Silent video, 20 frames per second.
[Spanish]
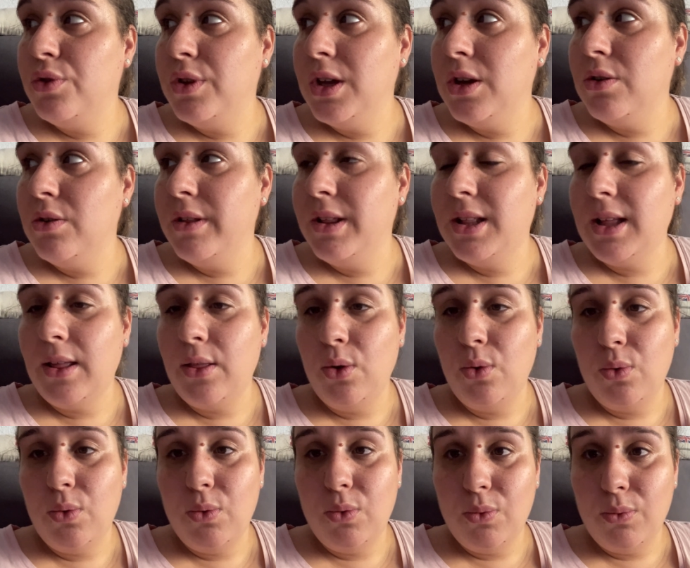tengo
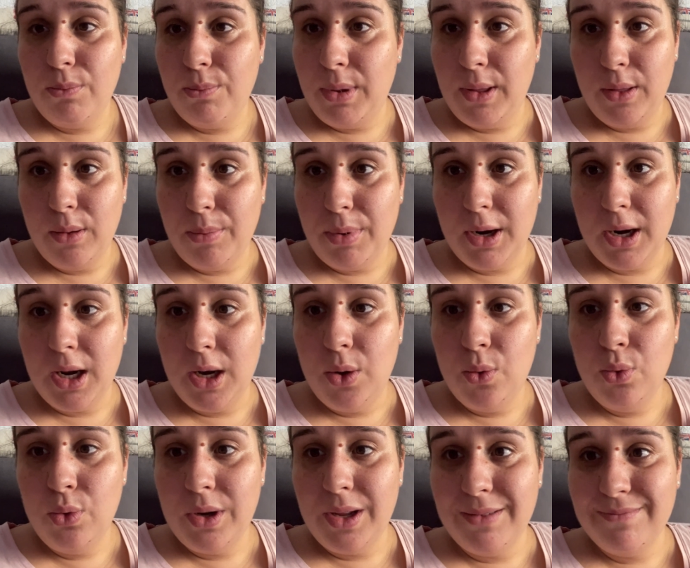editado un vídeo para el
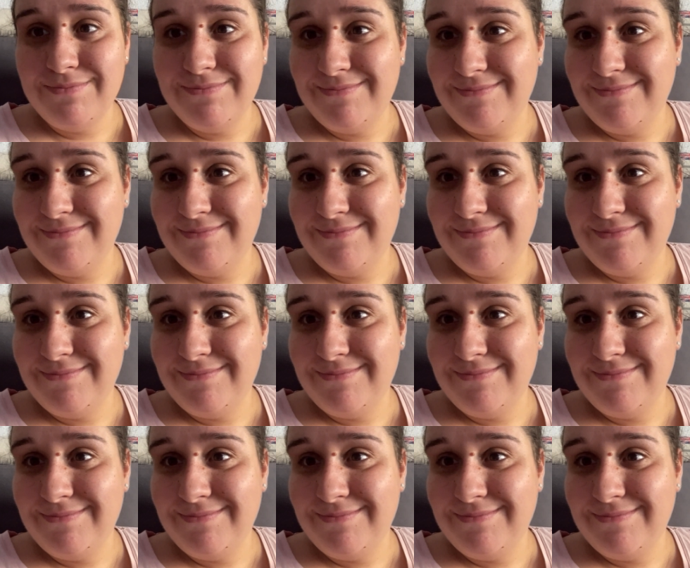lunes.